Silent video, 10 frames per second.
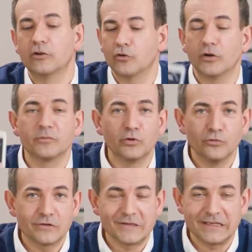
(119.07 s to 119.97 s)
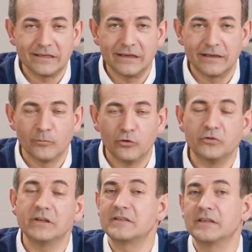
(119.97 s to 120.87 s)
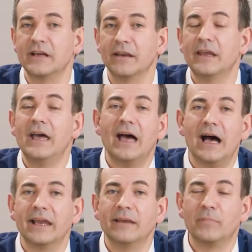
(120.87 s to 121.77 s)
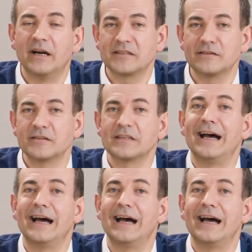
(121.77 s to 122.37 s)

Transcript: Dort benötigen Sie, benötigen Sie dann ein passendes